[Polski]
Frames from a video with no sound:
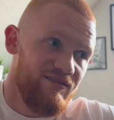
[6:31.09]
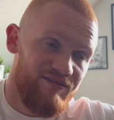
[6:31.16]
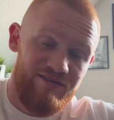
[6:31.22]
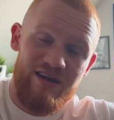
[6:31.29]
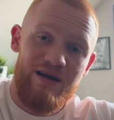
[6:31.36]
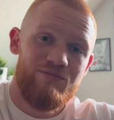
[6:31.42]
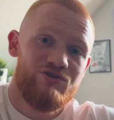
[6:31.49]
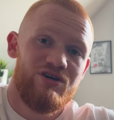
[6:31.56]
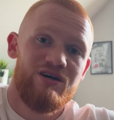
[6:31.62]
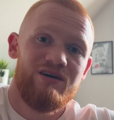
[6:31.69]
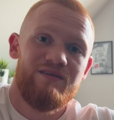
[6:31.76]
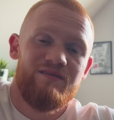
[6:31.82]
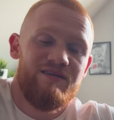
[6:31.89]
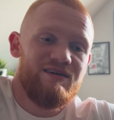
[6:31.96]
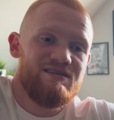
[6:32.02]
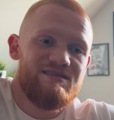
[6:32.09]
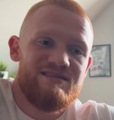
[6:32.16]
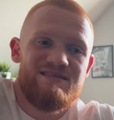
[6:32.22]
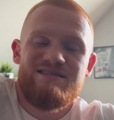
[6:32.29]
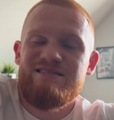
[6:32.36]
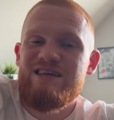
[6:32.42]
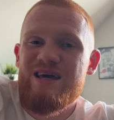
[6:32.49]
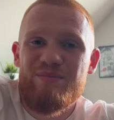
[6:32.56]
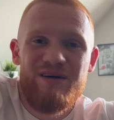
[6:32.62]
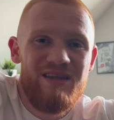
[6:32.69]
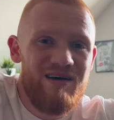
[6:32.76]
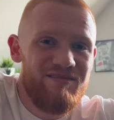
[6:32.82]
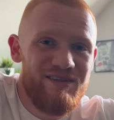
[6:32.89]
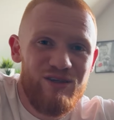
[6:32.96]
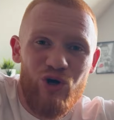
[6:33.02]
w Niemczech, więc nie ma
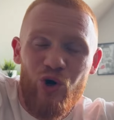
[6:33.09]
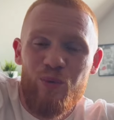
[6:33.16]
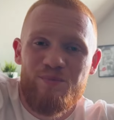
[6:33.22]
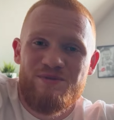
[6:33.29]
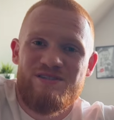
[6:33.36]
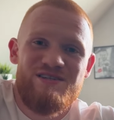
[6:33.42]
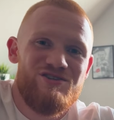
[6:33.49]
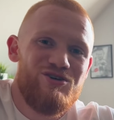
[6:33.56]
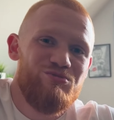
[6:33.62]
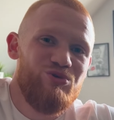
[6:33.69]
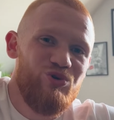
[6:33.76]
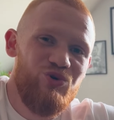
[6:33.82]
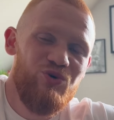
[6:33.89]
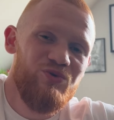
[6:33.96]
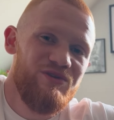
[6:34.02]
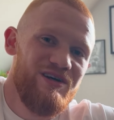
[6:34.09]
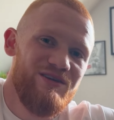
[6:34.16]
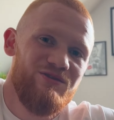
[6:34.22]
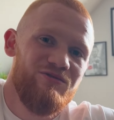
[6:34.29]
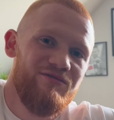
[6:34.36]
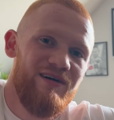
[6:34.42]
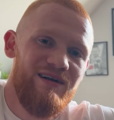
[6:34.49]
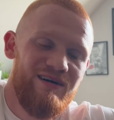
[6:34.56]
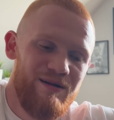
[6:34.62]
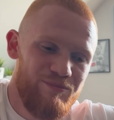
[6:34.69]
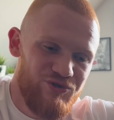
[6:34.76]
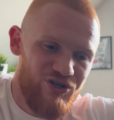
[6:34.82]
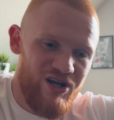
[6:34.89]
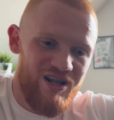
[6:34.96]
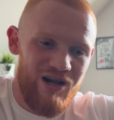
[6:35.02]
nawet opcji, żeby Gunter tą walkę
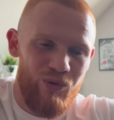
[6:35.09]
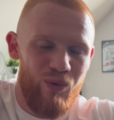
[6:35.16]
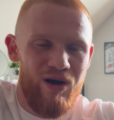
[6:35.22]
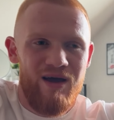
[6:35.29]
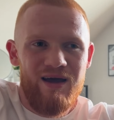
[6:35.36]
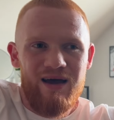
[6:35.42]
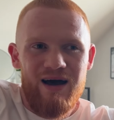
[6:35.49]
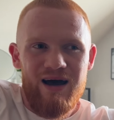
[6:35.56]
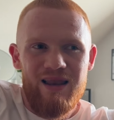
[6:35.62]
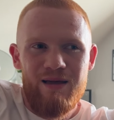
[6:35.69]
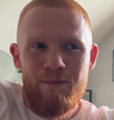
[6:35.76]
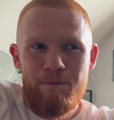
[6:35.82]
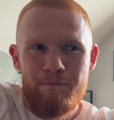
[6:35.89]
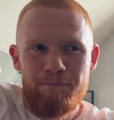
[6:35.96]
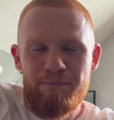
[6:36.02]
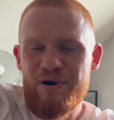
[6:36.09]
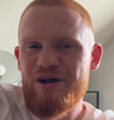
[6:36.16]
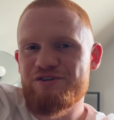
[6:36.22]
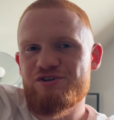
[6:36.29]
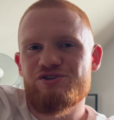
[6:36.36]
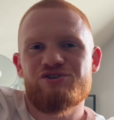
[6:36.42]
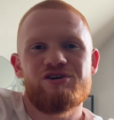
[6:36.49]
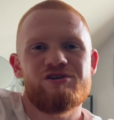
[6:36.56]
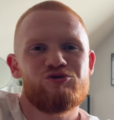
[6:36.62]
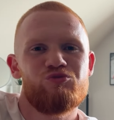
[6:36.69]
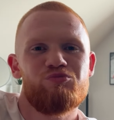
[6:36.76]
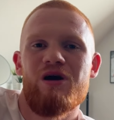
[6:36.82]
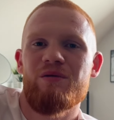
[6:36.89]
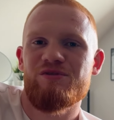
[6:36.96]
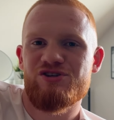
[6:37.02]
przegrał, ale bardziej dzisiaj
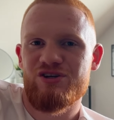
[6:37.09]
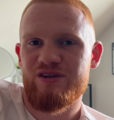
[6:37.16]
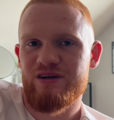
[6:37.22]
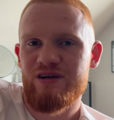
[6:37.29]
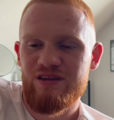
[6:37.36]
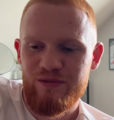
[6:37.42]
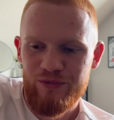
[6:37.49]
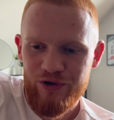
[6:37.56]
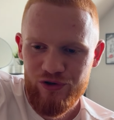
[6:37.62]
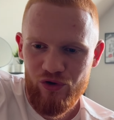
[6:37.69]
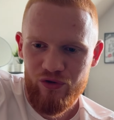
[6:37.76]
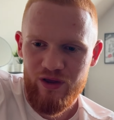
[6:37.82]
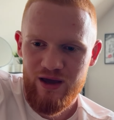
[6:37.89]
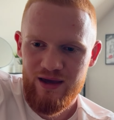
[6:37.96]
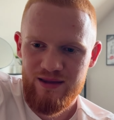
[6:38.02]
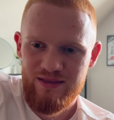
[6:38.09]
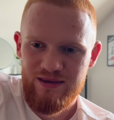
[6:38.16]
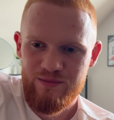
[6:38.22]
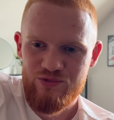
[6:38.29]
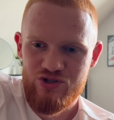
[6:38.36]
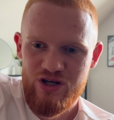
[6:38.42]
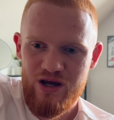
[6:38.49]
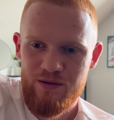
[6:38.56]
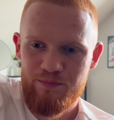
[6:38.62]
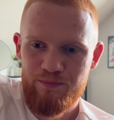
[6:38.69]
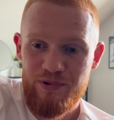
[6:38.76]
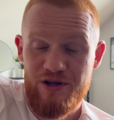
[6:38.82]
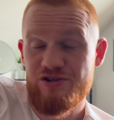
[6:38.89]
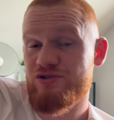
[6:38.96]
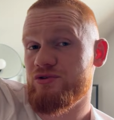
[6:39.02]
skupiamy się na Randy Mortonie i tym, że
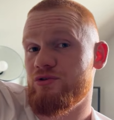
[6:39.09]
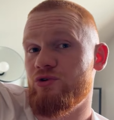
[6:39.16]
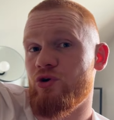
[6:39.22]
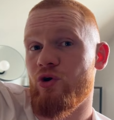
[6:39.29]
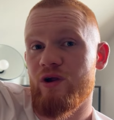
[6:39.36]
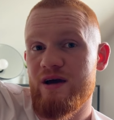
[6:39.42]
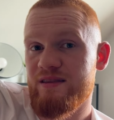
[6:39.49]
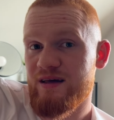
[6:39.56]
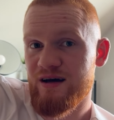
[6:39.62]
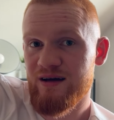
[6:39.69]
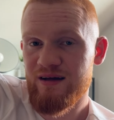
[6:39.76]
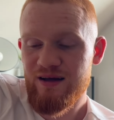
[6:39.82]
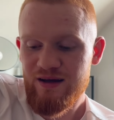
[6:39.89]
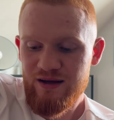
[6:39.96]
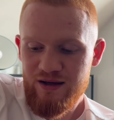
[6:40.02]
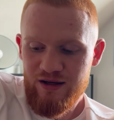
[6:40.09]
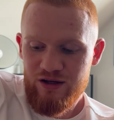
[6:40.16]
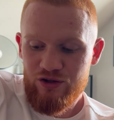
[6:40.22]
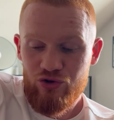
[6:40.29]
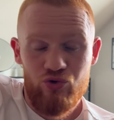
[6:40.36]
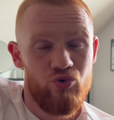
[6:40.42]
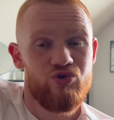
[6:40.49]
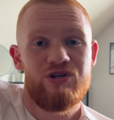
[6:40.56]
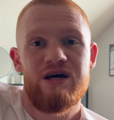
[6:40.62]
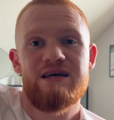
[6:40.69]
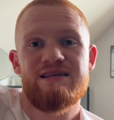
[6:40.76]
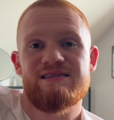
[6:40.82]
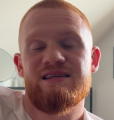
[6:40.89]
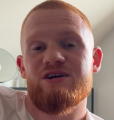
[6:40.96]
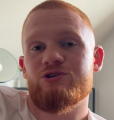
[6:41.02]
będzie to kolejna duża
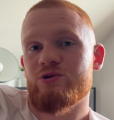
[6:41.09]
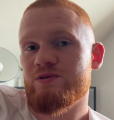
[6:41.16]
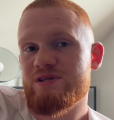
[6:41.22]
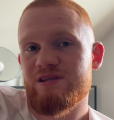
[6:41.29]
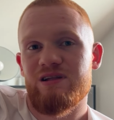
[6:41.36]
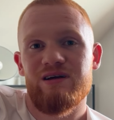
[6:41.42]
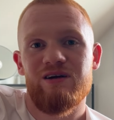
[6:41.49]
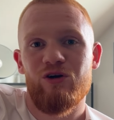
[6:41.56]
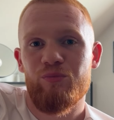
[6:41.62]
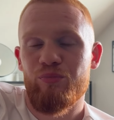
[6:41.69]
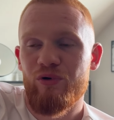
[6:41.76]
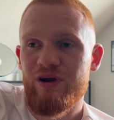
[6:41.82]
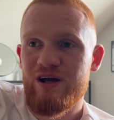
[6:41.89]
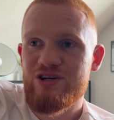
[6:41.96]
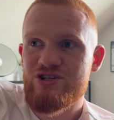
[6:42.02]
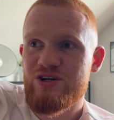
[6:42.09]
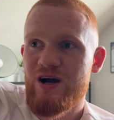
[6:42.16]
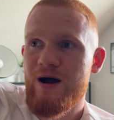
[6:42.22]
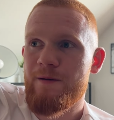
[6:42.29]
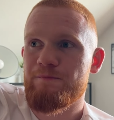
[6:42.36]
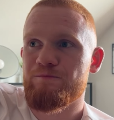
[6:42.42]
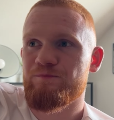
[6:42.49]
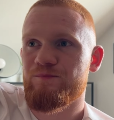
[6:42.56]
i znacząca dla niego porażka,